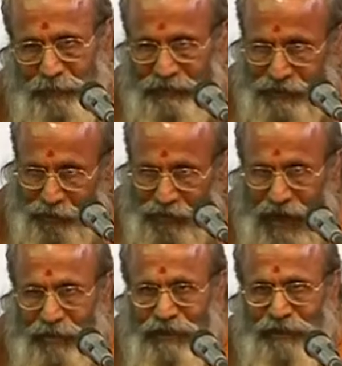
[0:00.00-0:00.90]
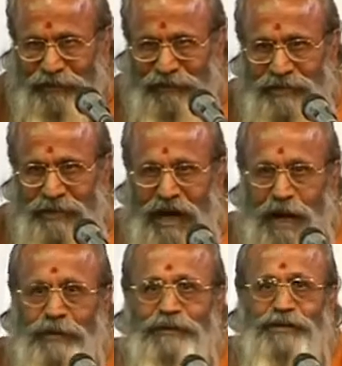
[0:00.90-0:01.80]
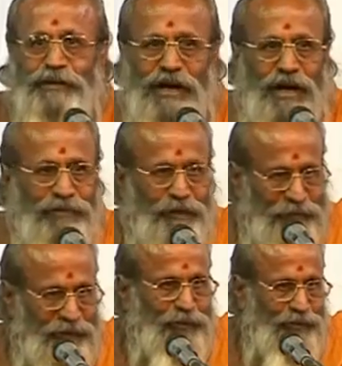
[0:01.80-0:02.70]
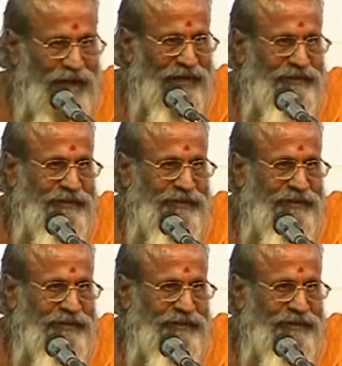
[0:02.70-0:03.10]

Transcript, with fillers: పవిత్రుడుగా ఉన్నను అపవిత్రుడుగా ఉన్నప్పటికి కూడా